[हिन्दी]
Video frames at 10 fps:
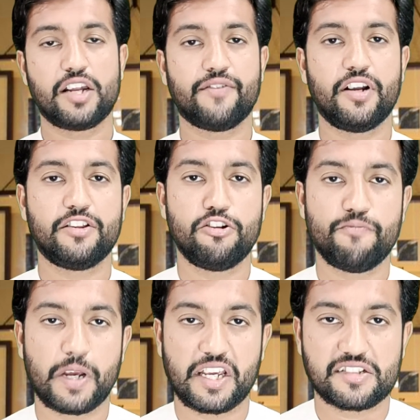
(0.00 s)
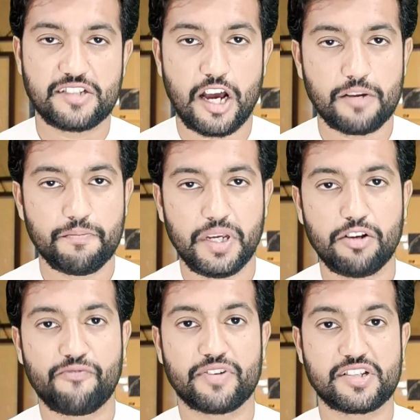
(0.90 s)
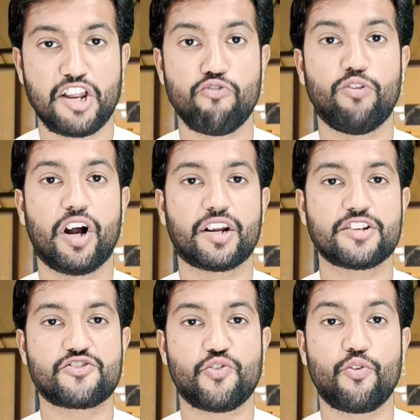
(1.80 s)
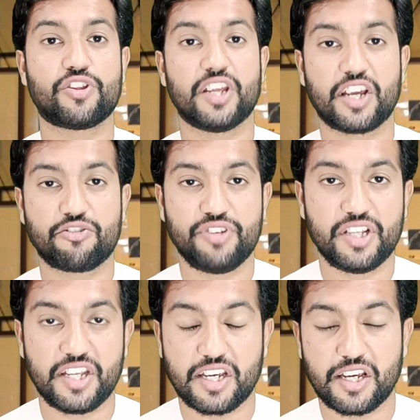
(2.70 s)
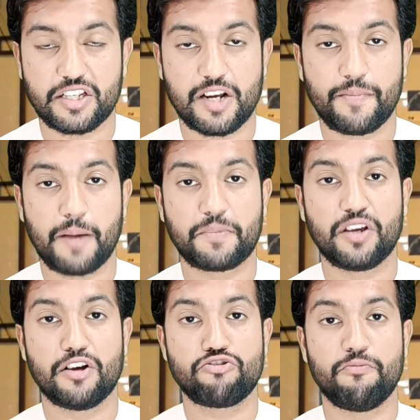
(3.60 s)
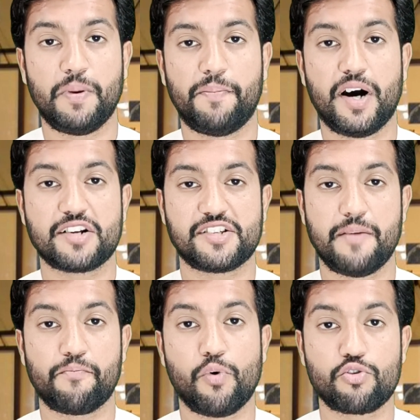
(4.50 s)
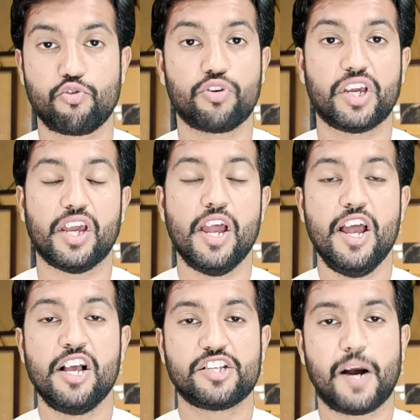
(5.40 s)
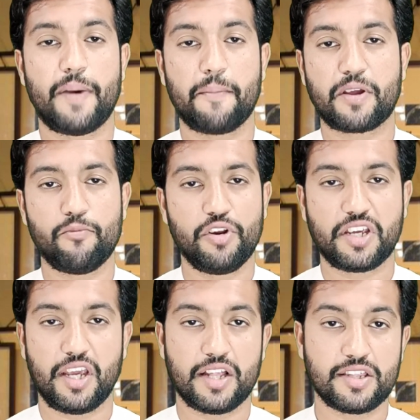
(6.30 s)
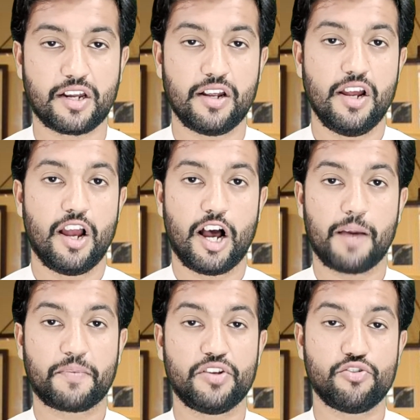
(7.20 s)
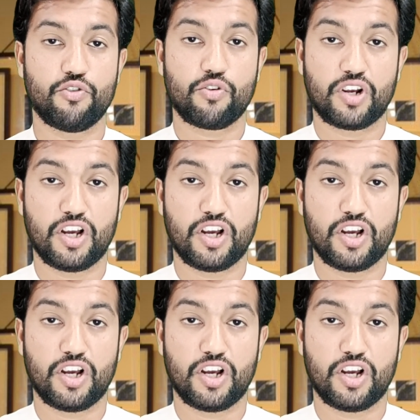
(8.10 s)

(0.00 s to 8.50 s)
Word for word: आने वाले दिनों में किसान भी फसलें उगाना छोड़ देंगे तो ये देखेंगे जब आपकी गंदम भी बाहर से इम्पोर्ट होगी जब आपके मुल्क के अंदर आपकी जो